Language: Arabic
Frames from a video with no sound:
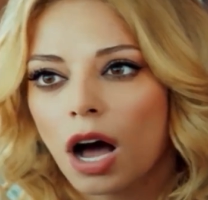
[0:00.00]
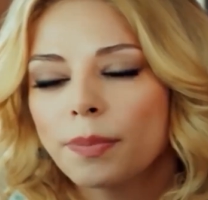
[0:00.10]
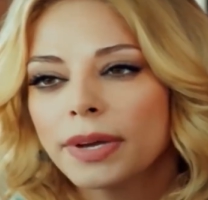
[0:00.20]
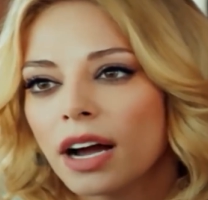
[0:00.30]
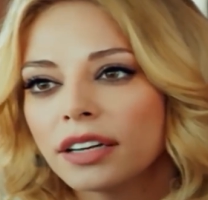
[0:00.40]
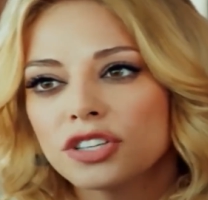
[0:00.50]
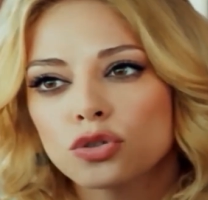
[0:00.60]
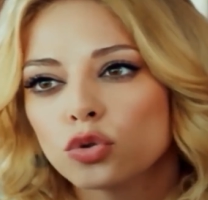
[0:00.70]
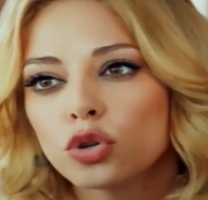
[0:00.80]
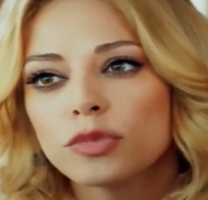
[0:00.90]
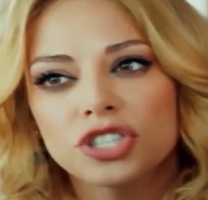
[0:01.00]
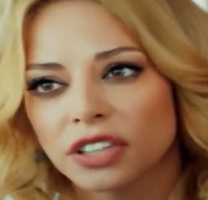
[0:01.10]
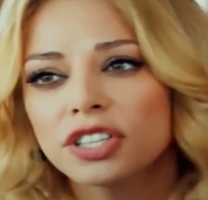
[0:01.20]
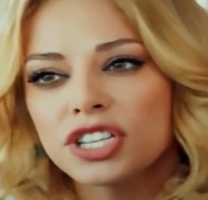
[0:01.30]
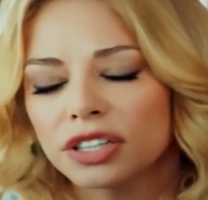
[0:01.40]
أنت وأخوك متفقين
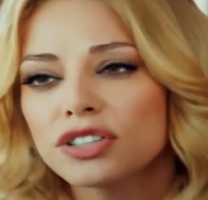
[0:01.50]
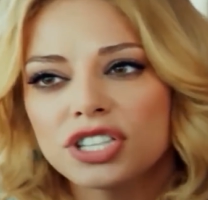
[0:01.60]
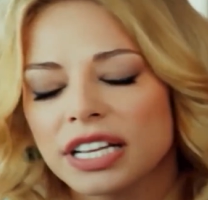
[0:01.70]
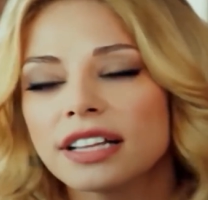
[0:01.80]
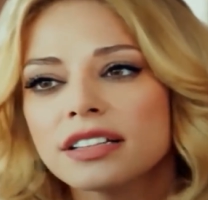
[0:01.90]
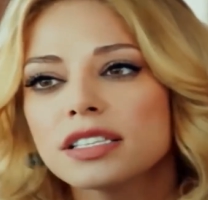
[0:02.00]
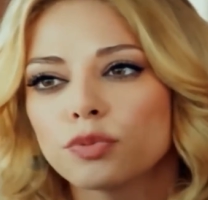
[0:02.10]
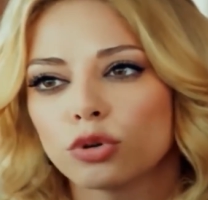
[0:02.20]
علي لتمسحوا الأرض